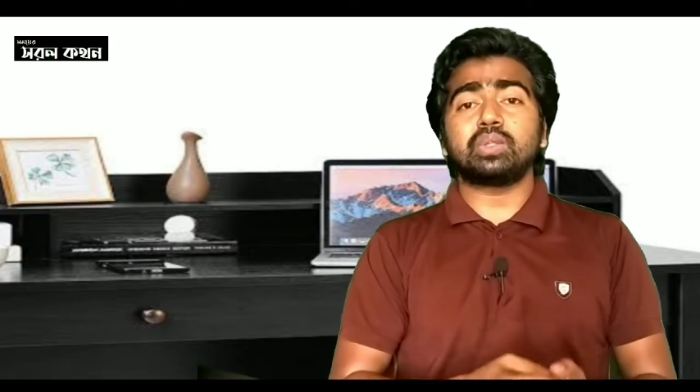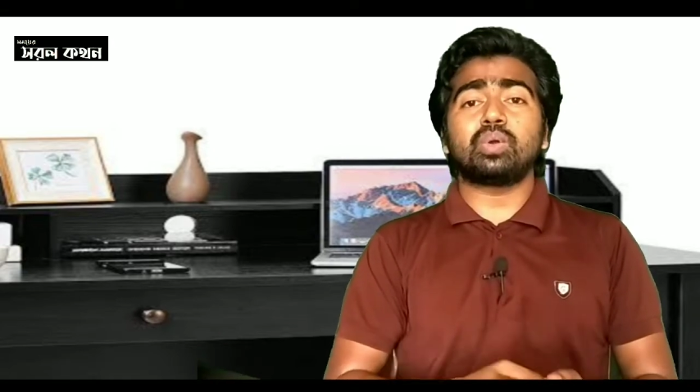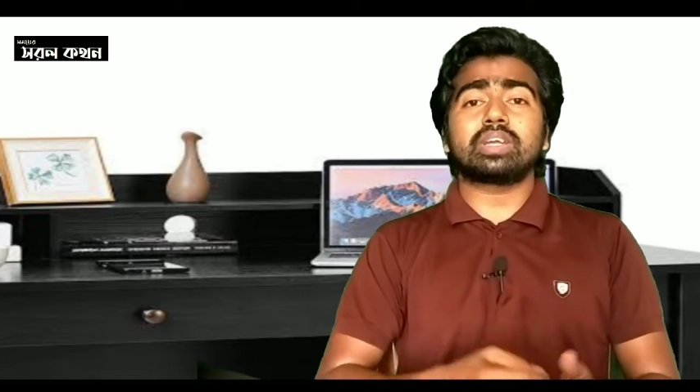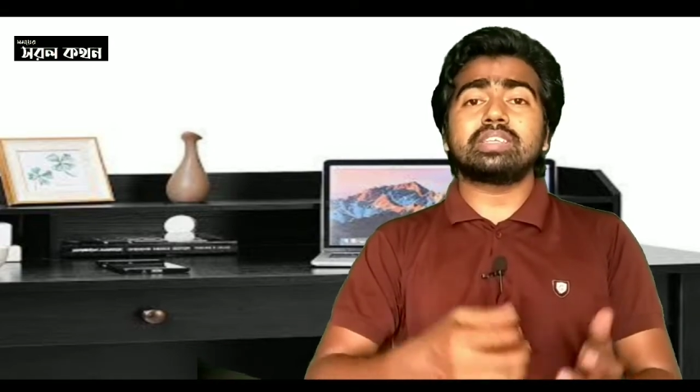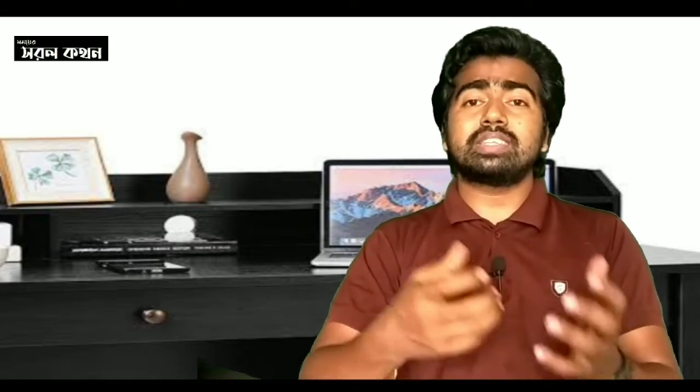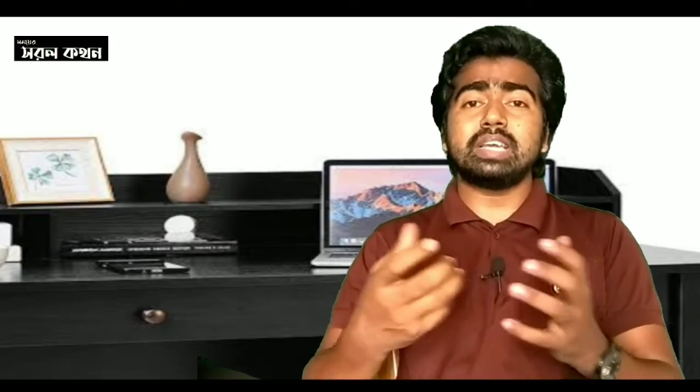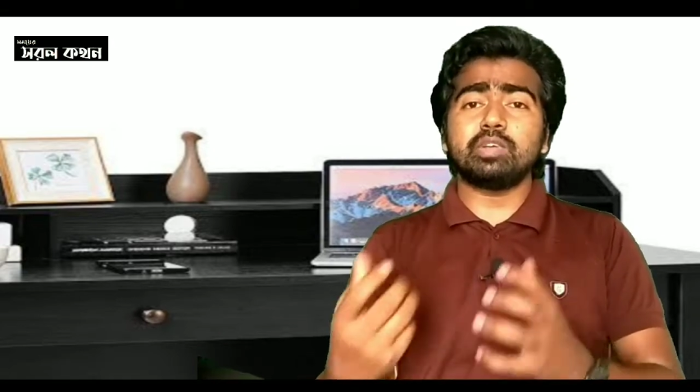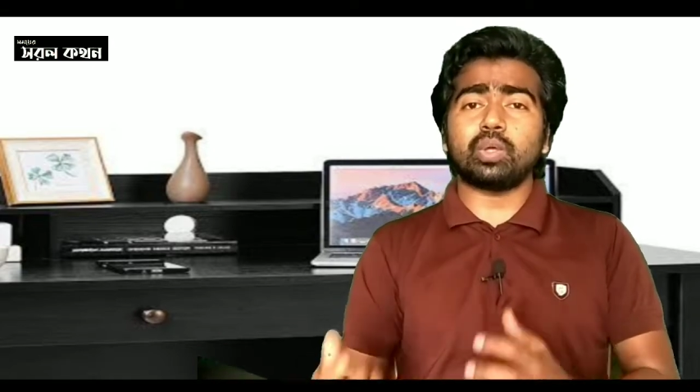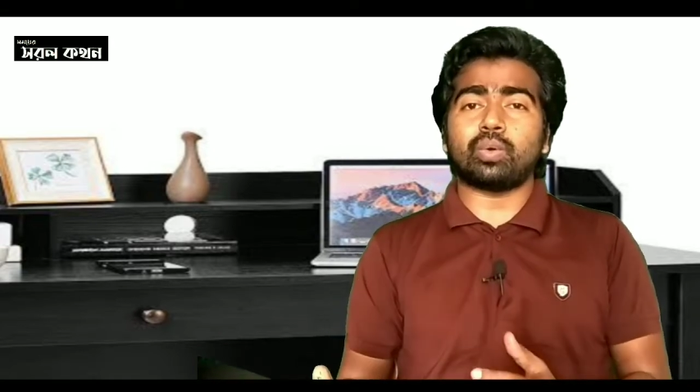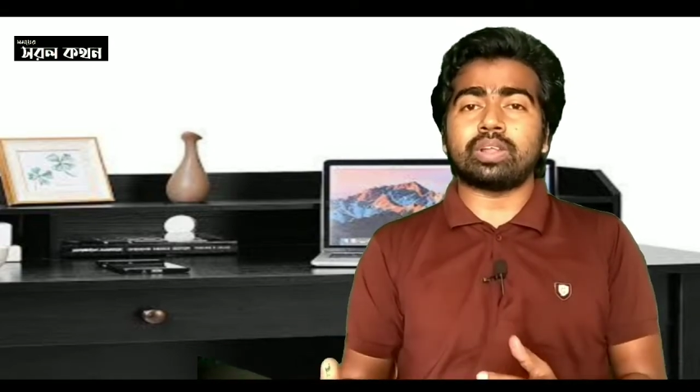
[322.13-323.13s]
আন্দোলনকে
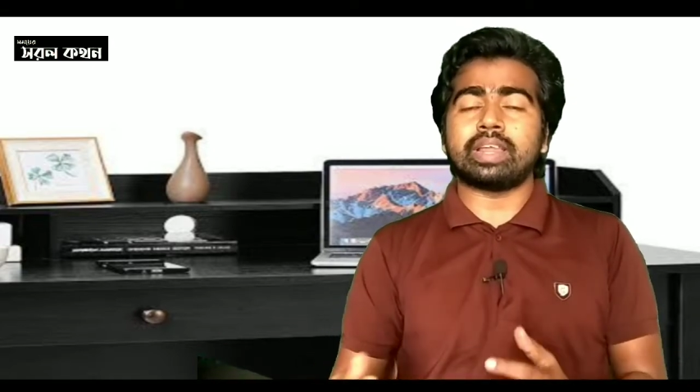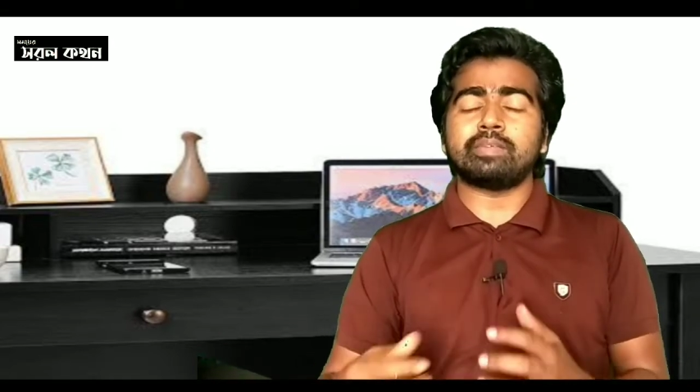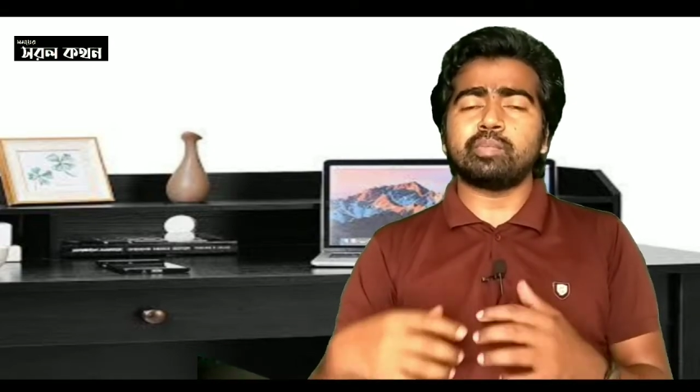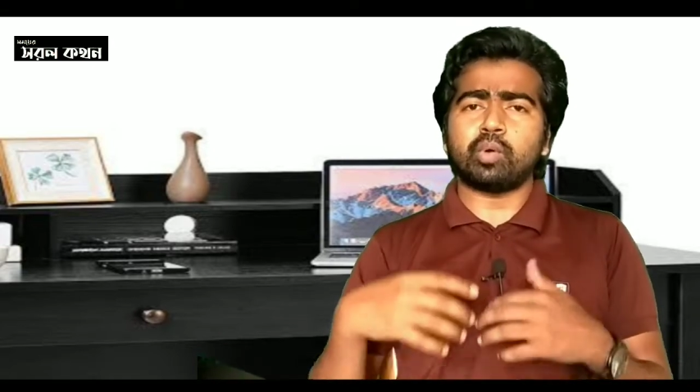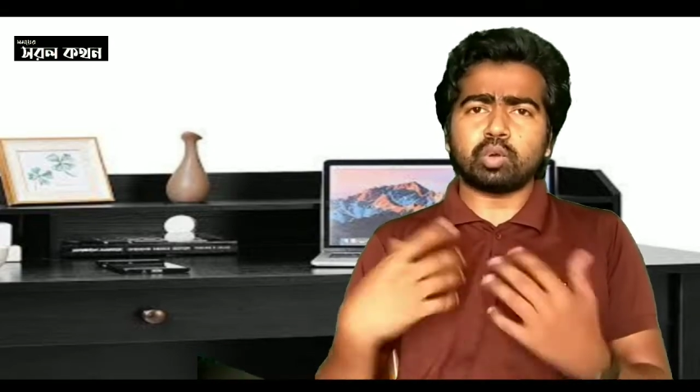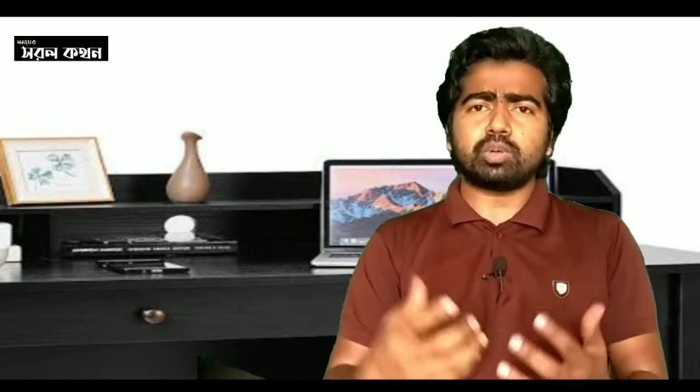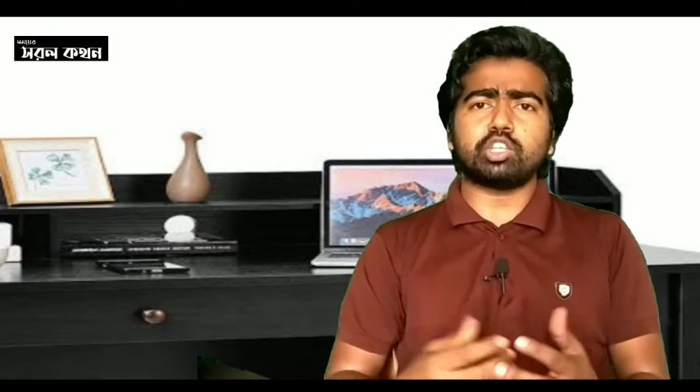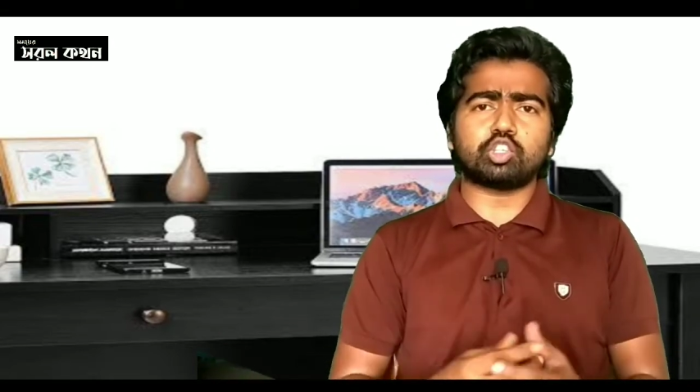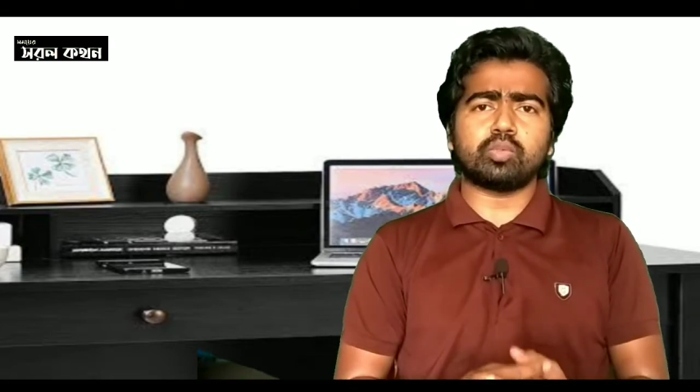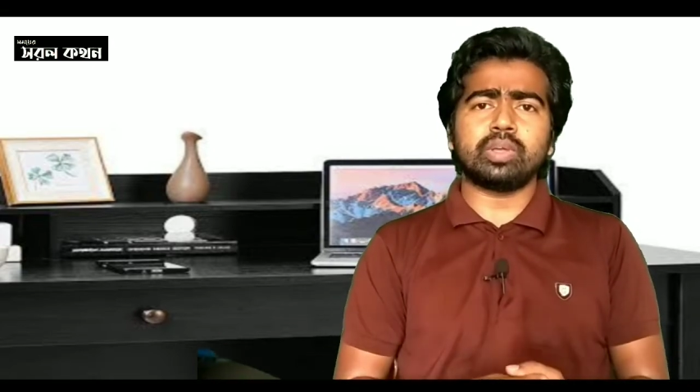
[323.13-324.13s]
স্থিমিত করে দেন এবং
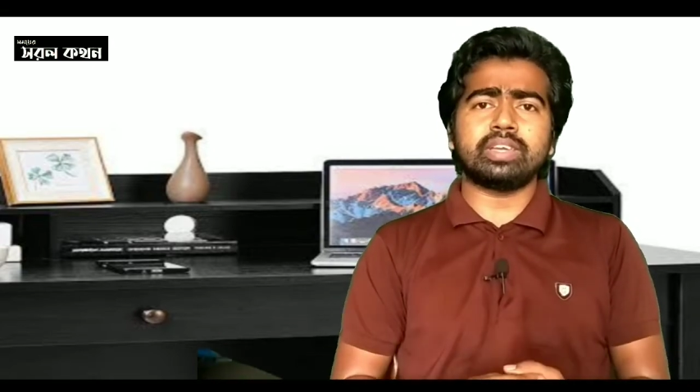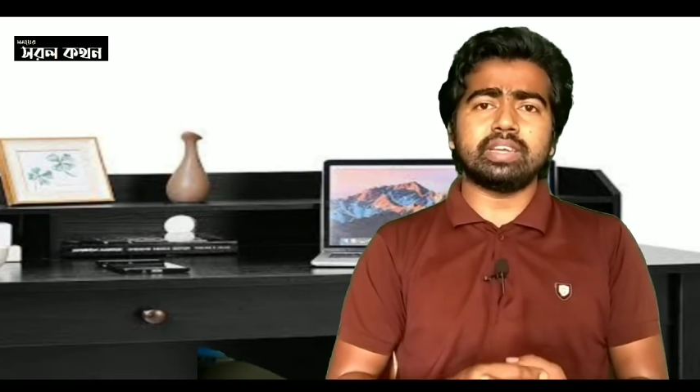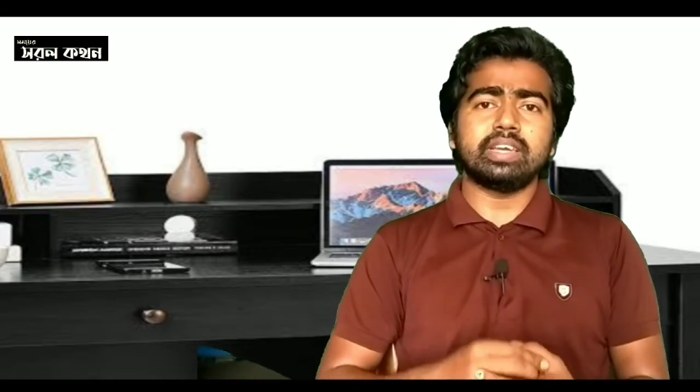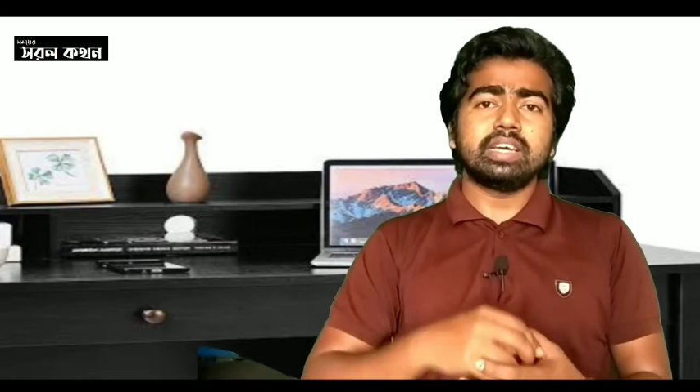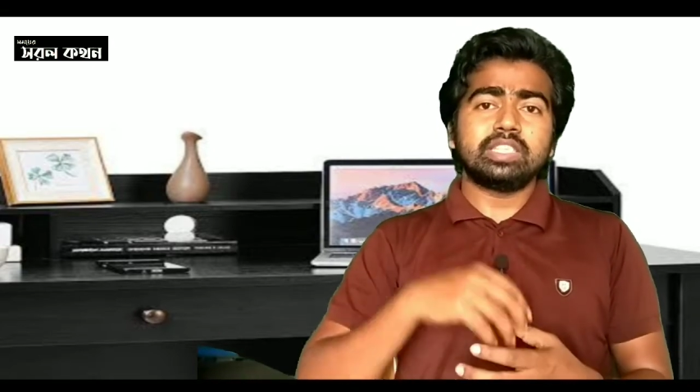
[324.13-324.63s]
পরবর্তী সময়ে গিয়ে